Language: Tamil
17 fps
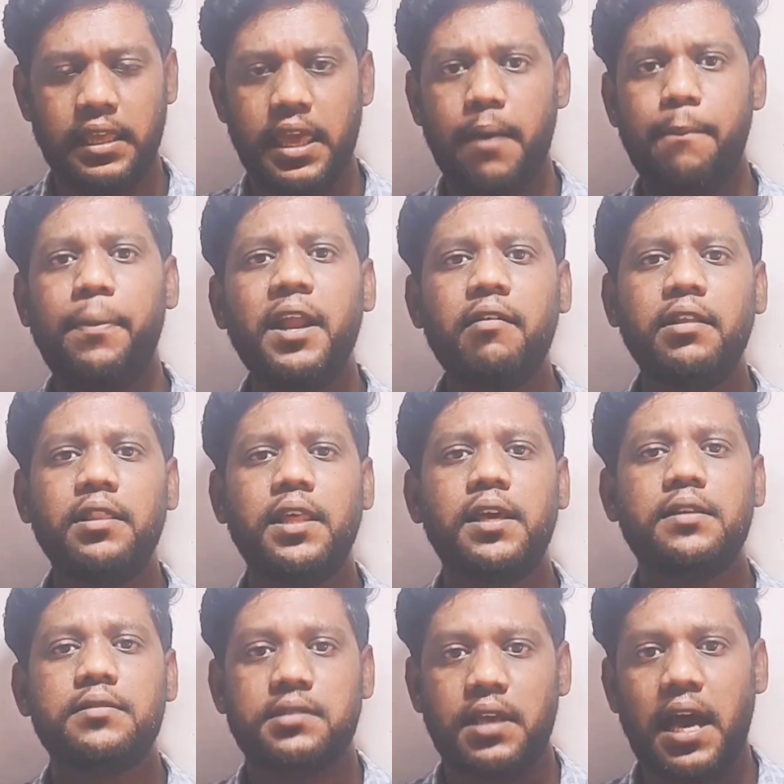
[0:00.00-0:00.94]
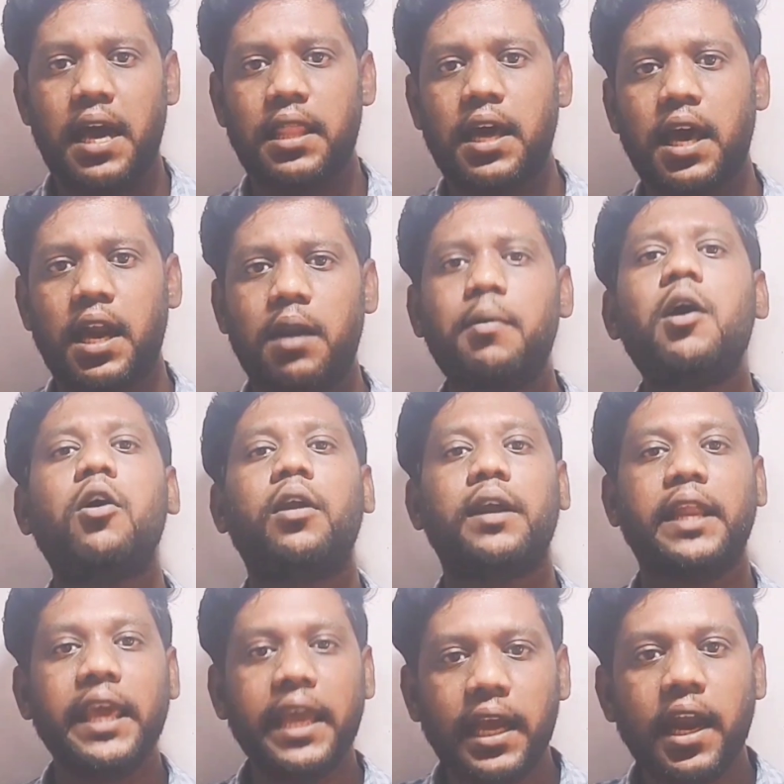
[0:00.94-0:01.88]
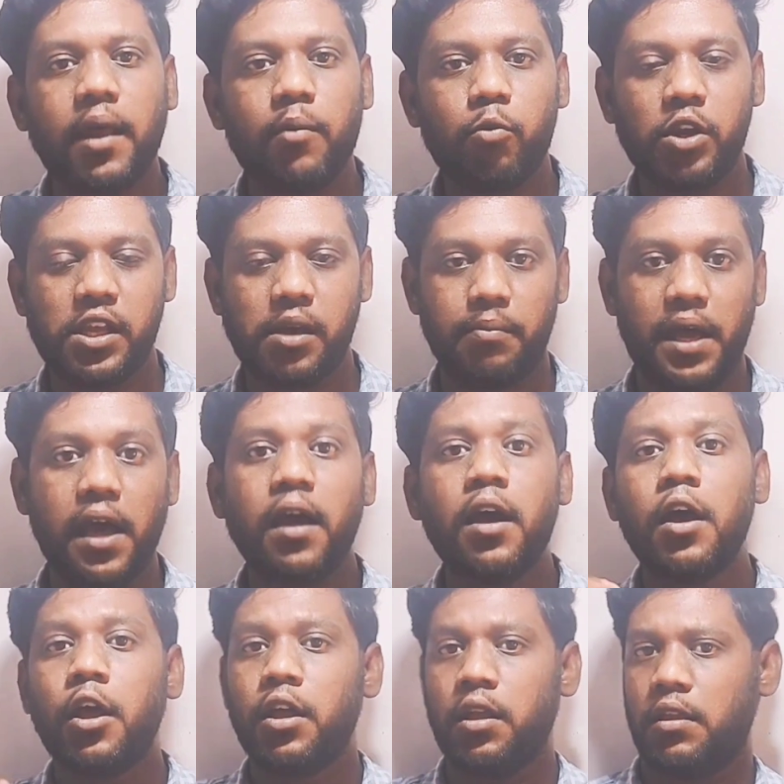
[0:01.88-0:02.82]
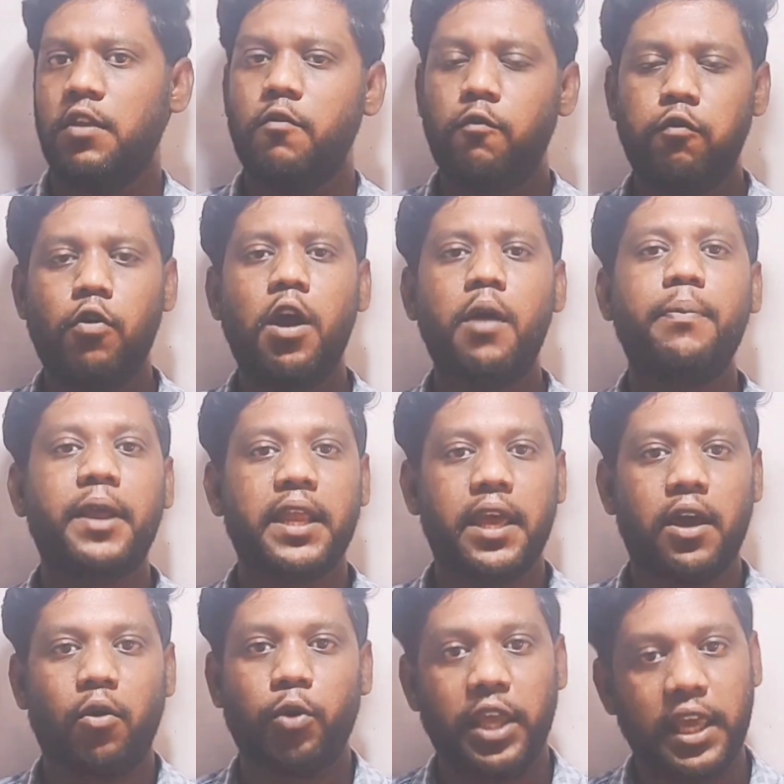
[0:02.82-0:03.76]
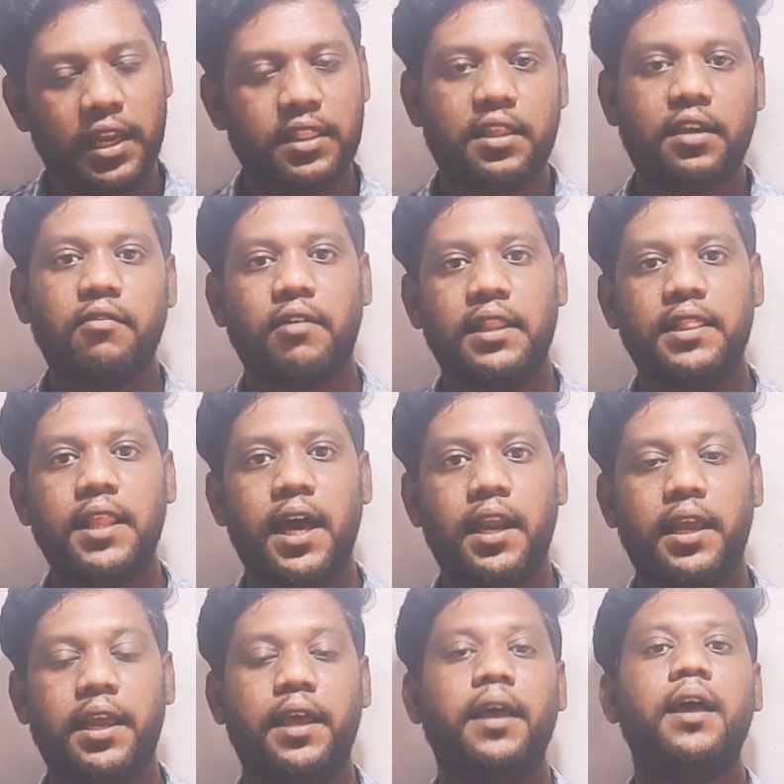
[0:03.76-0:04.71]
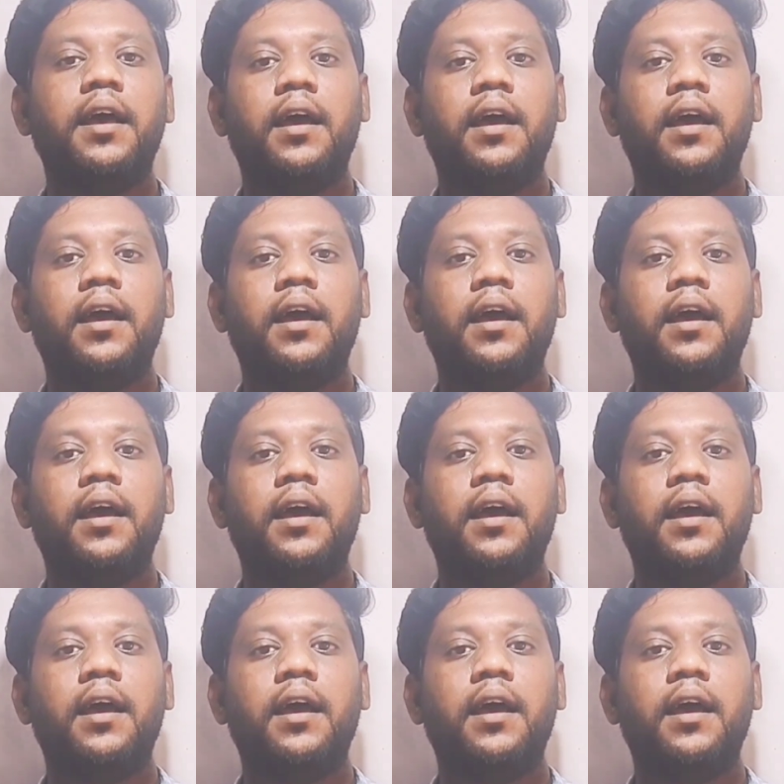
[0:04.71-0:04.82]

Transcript: எப்படி வந்து சாதாரணமா ஒரு டீ கடை மூலியமா இவ்வளோ பெரிய உயரத்துக்கு வந்தாரு